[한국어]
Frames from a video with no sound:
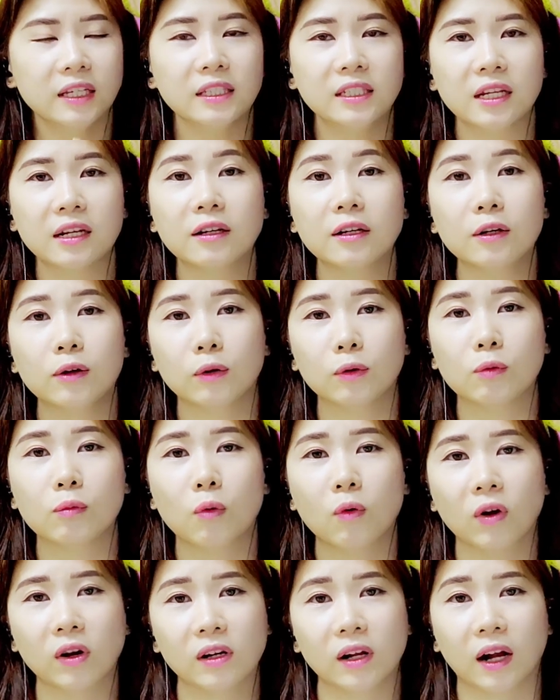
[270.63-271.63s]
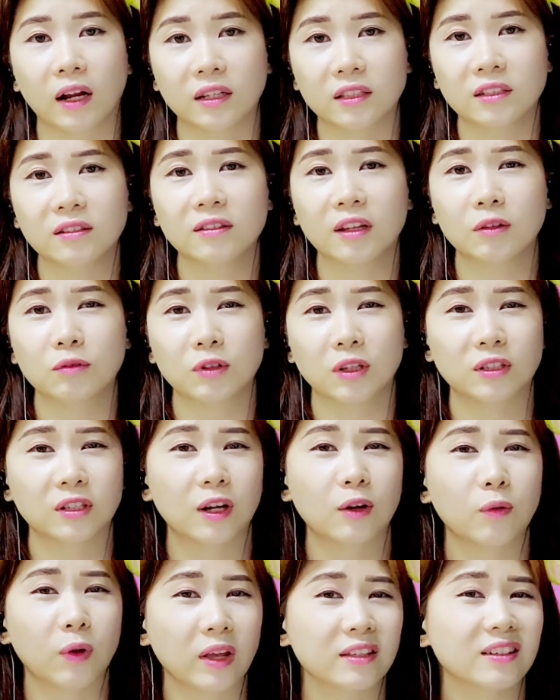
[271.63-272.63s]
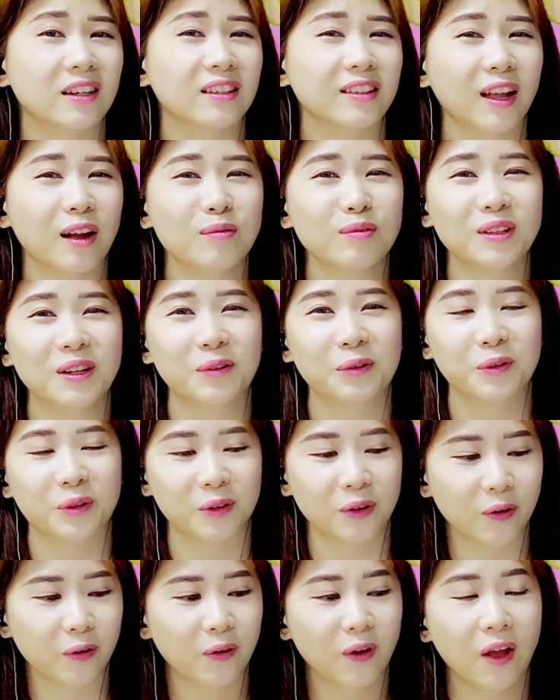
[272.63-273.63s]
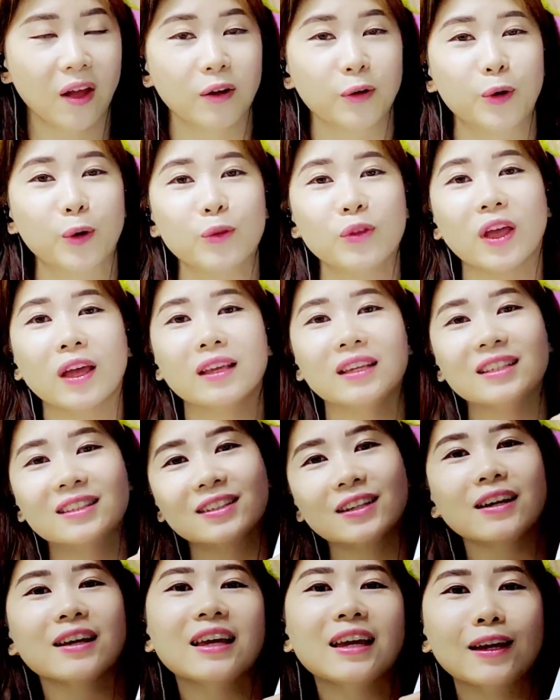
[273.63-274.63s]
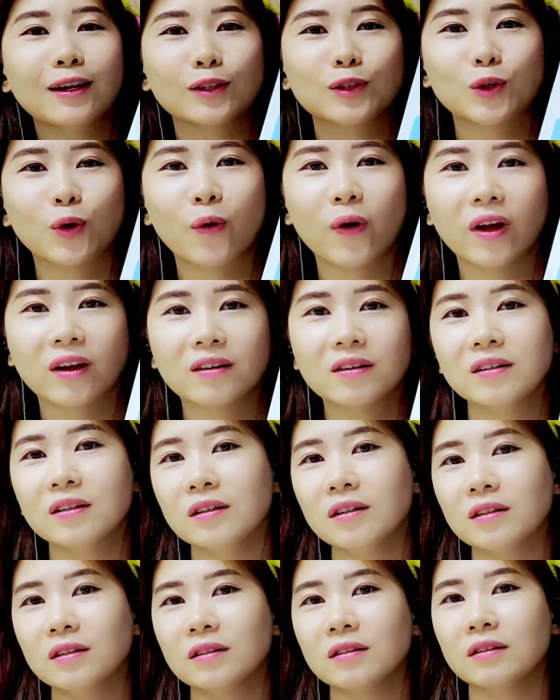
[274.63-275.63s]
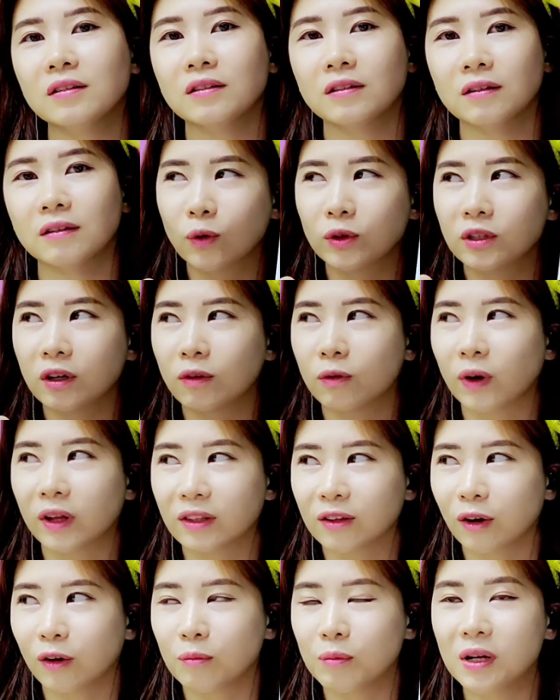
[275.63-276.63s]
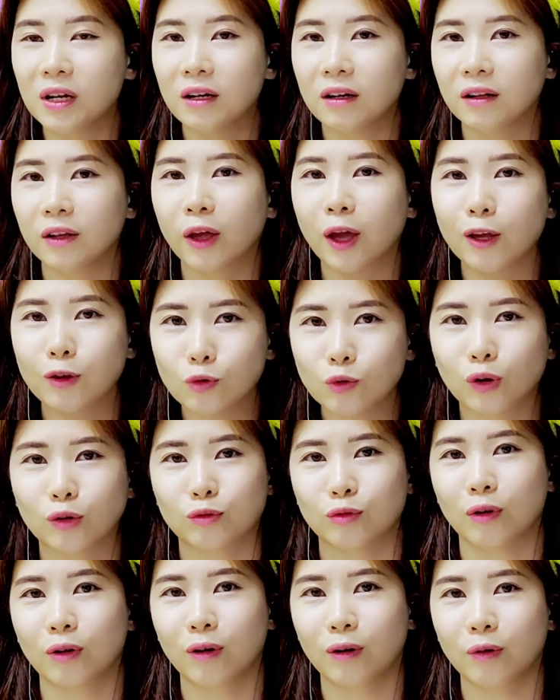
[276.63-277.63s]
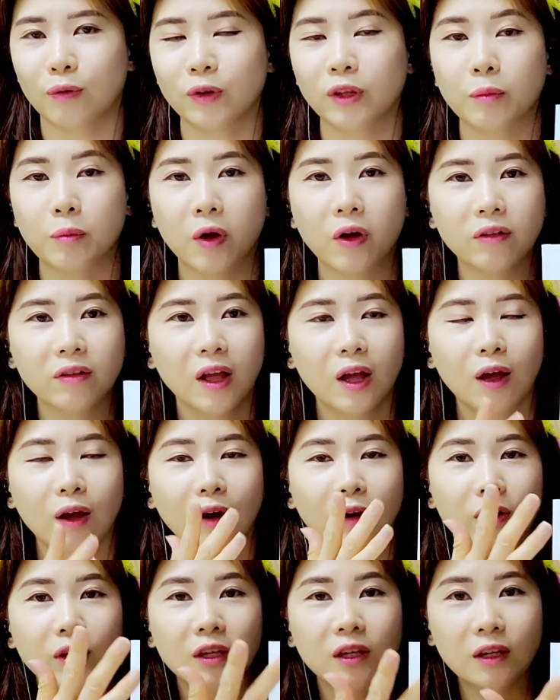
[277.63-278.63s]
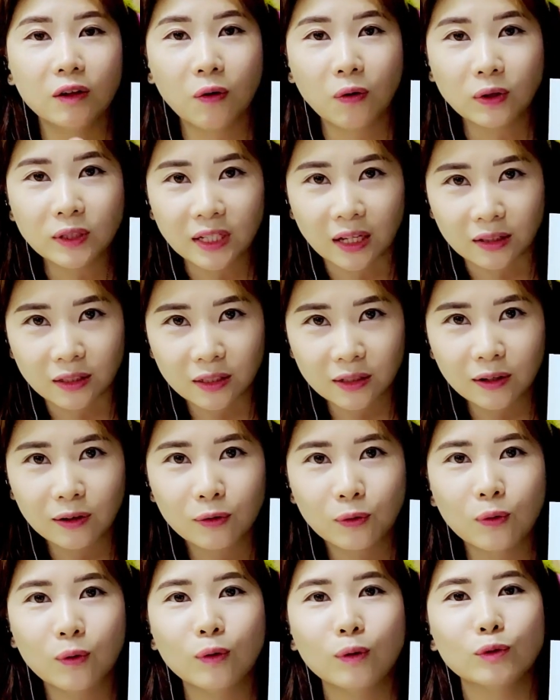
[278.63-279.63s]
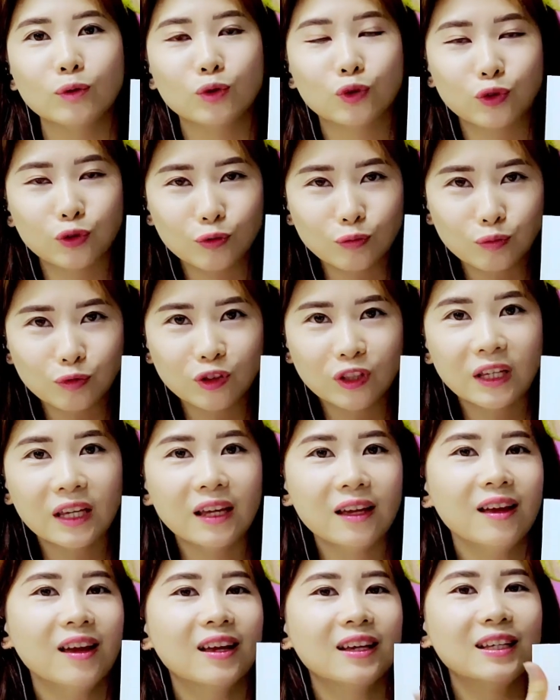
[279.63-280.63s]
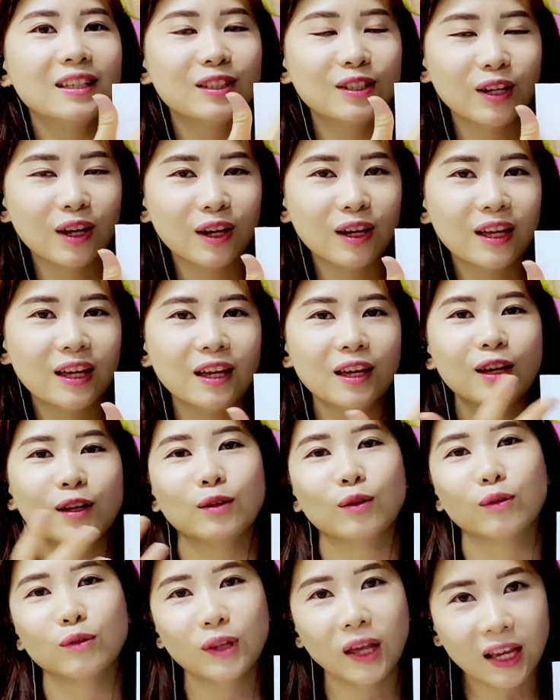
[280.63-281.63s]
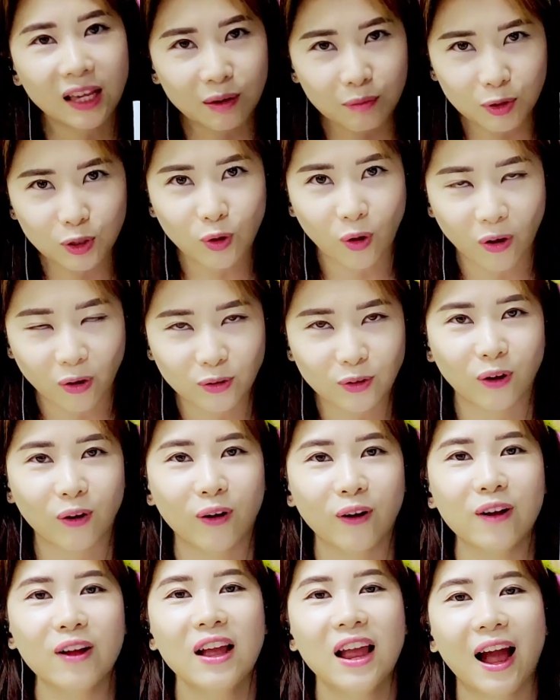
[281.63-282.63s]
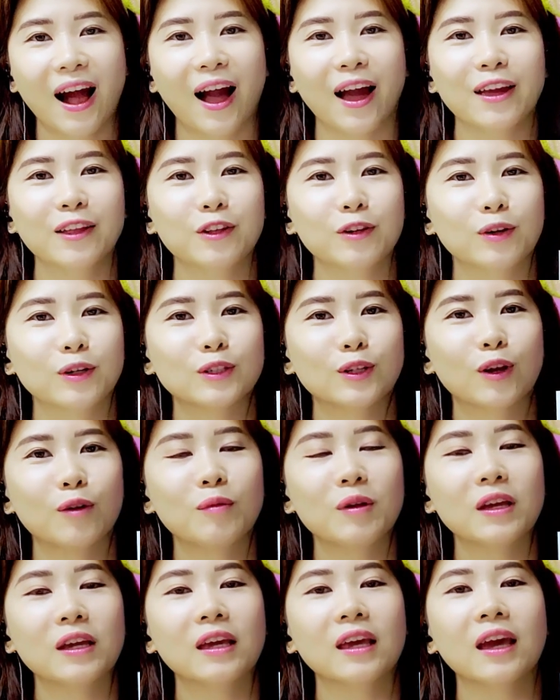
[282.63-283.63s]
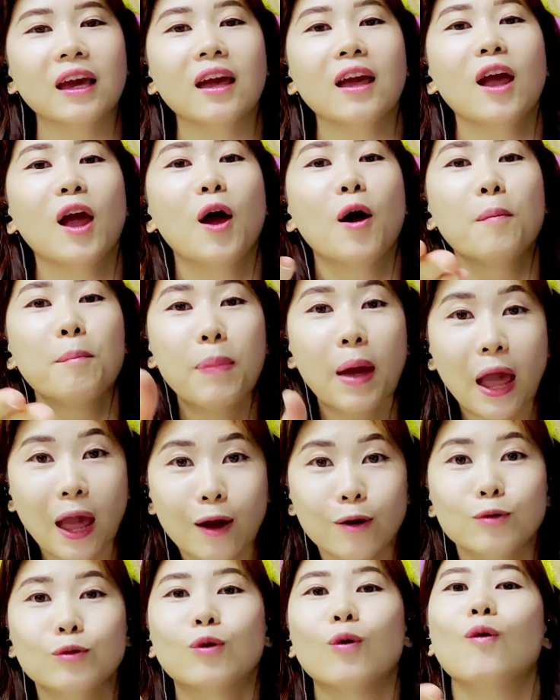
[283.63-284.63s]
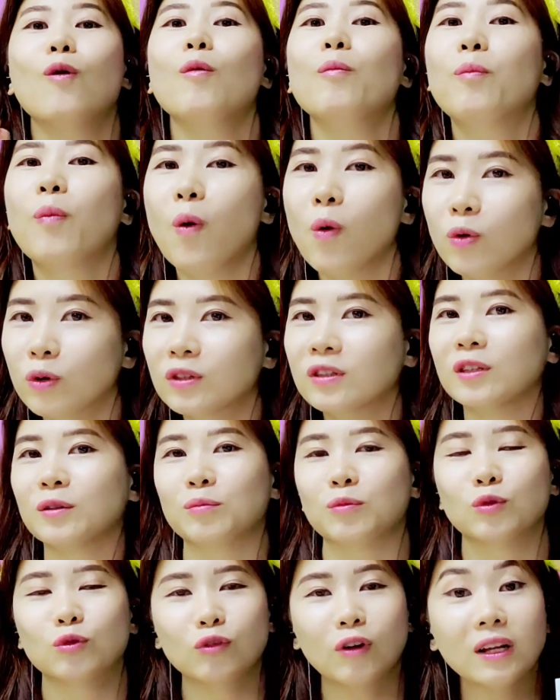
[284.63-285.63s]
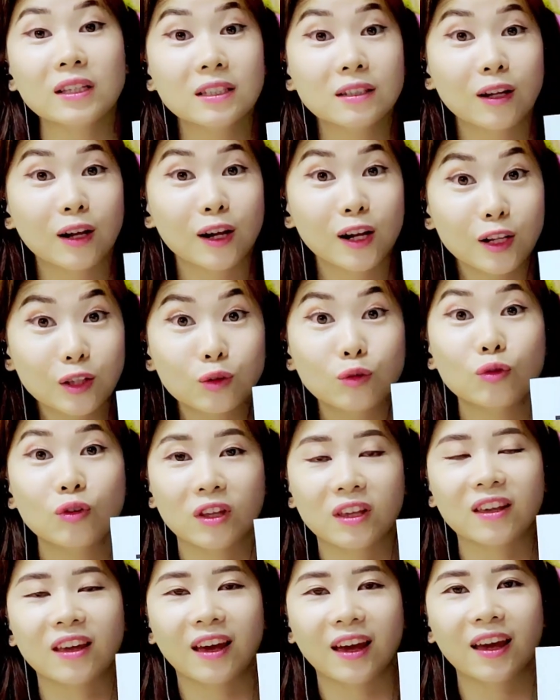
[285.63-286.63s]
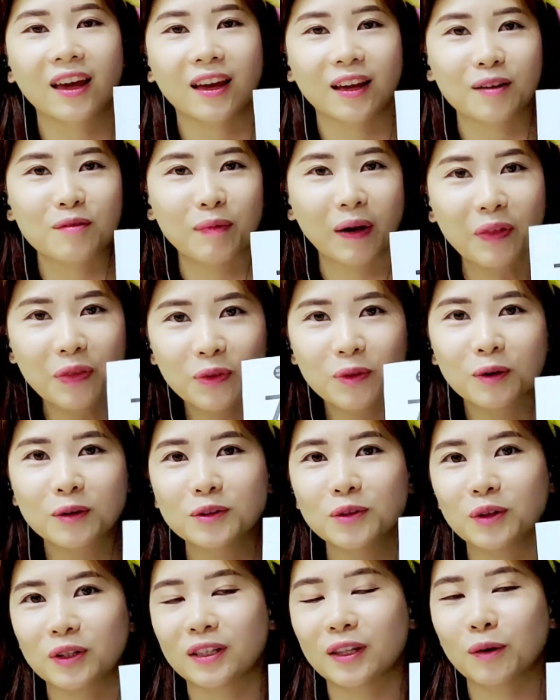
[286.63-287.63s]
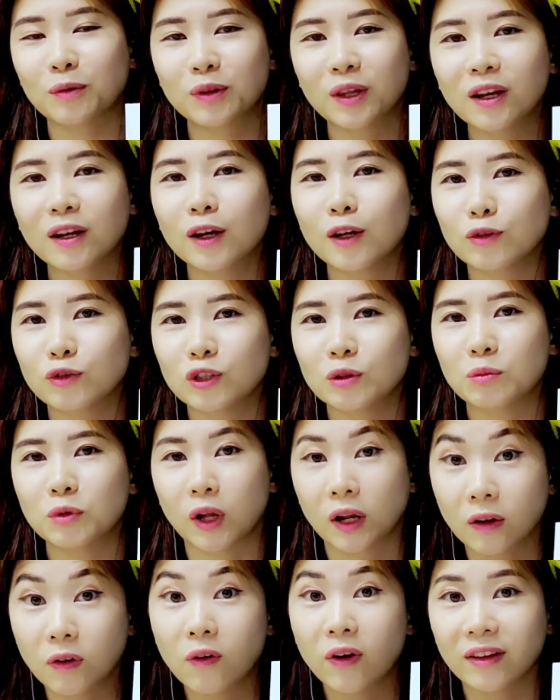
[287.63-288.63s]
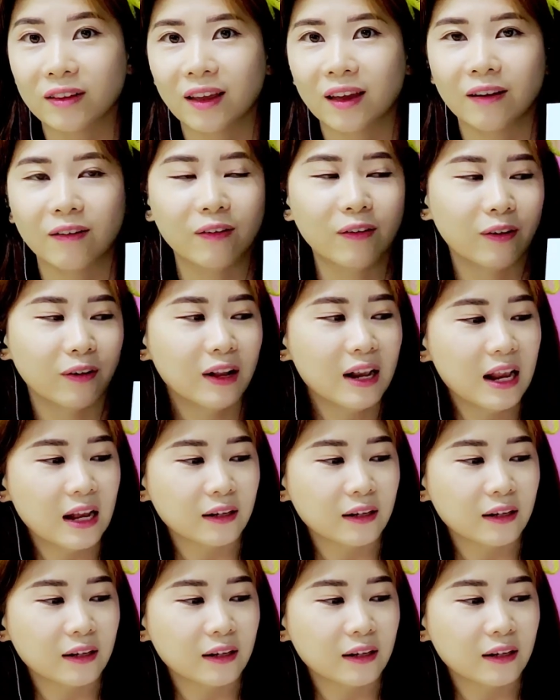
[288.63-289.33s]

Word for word: 이 책을 열고 뭔가를 가르친다는 것 자체가 굉장히 따분하거든요. 그런데 이 책이 저의 그 고정관념을 깨주었어요. 왜냐면 이거 자체로 충분히 이 책이 선생님이 되어서 아이들과 재미있게 배우고 복습 두 가지 다 할 수 있게 만들어져 있다고 생각해 주시면 될 것 같아요.